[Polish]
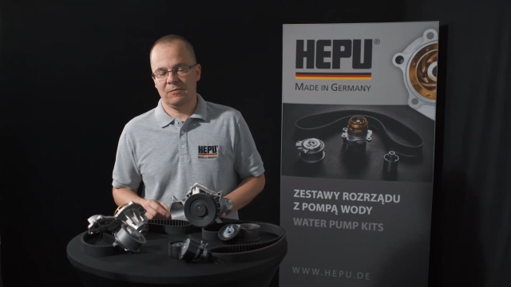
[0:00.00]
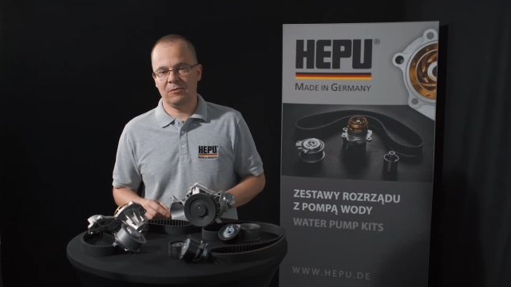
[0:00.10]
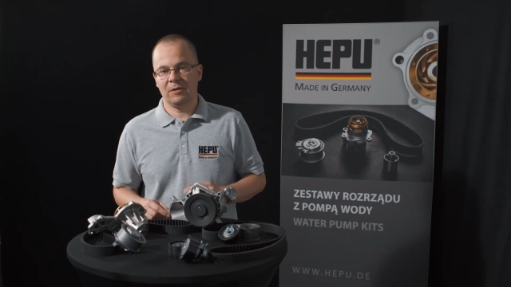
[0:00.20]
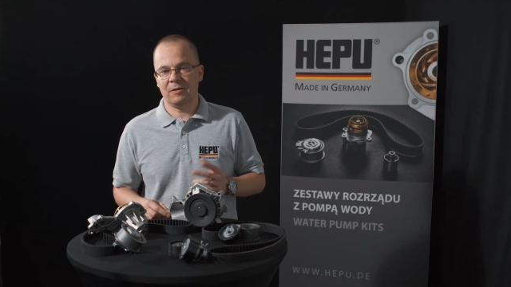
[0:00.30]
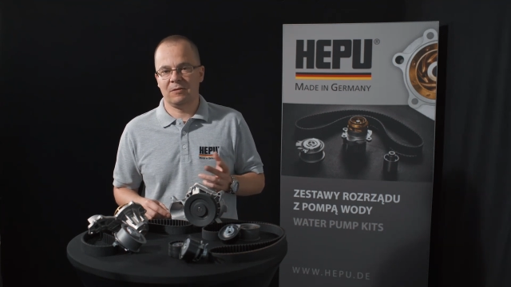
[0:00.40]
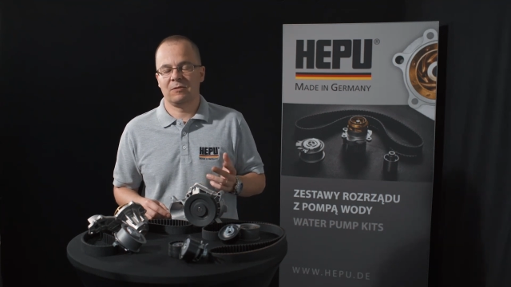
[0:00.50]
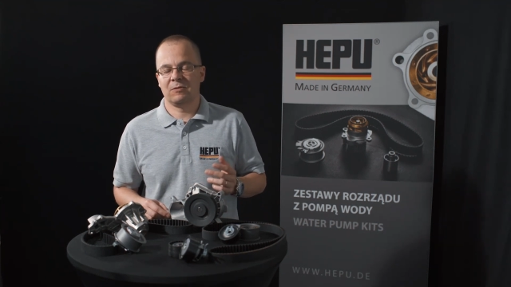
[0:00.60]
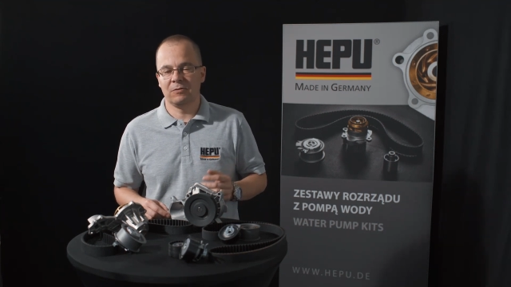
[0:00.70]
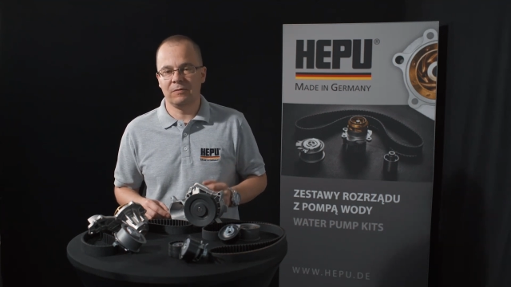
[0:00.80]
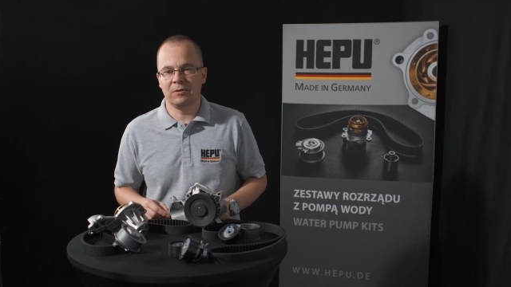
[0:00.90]
To nie jest
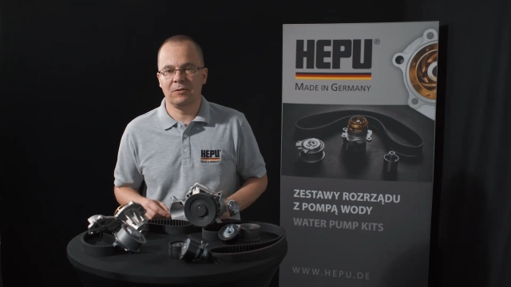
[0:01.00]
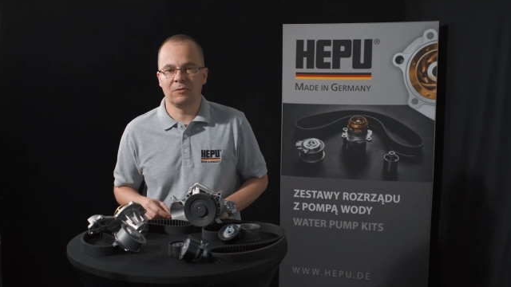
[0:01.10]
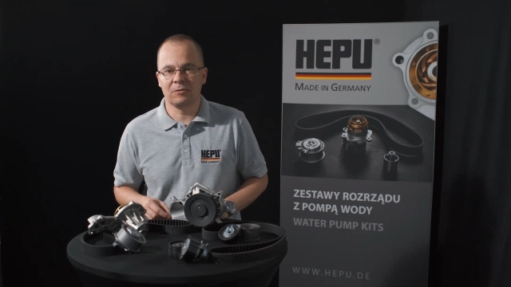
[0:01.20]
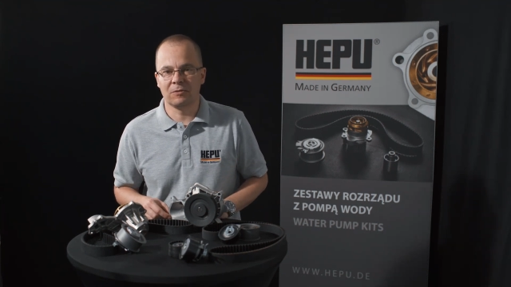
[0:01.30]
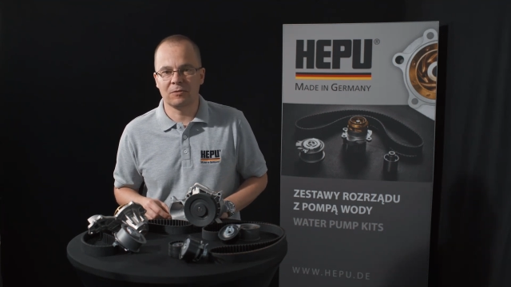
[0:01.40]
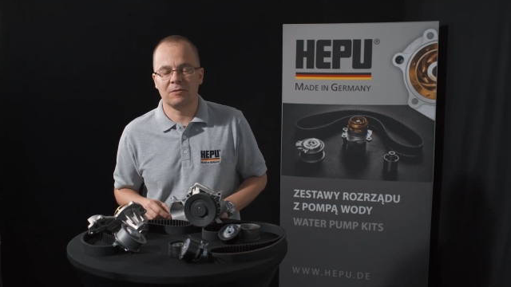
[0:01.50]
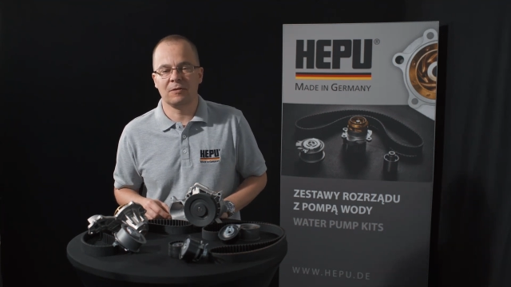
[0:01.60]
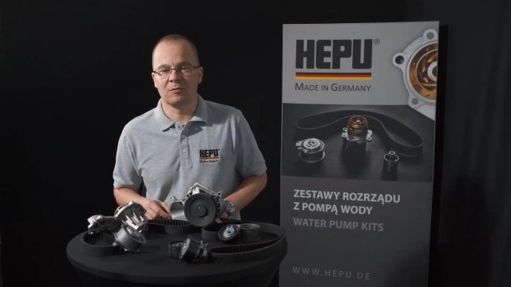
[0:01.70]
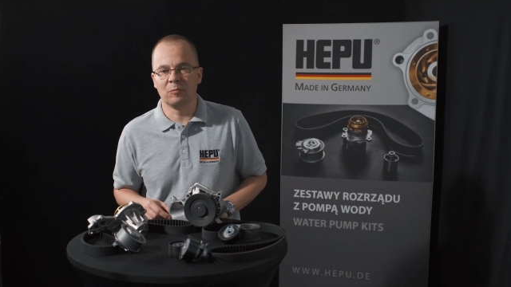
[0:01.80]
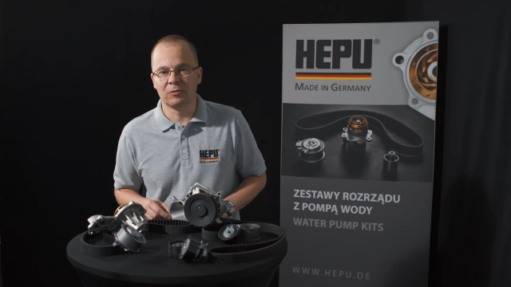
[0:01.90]
100, 200 czy
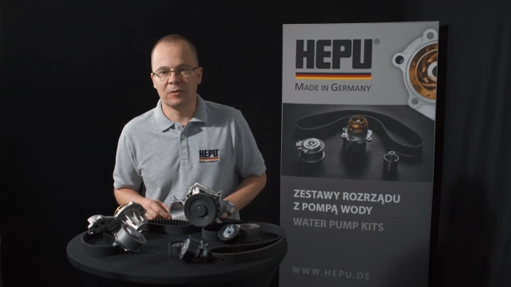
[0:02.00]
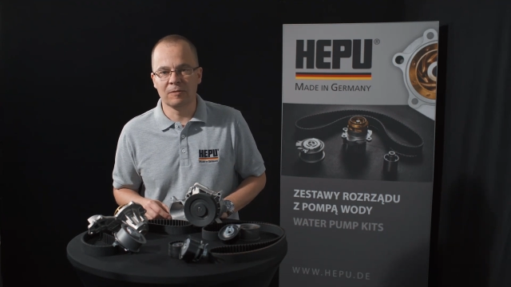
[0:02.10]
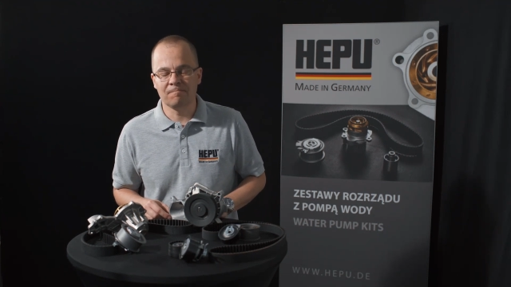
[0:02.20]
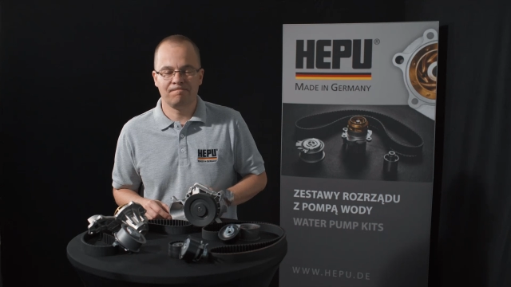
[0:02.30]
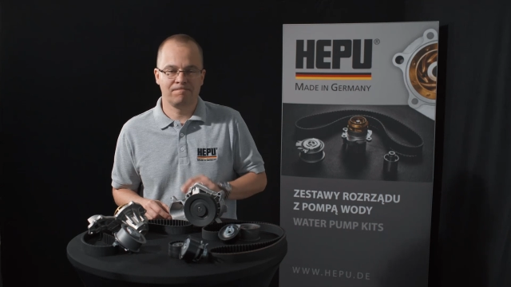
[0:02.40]
300 zł.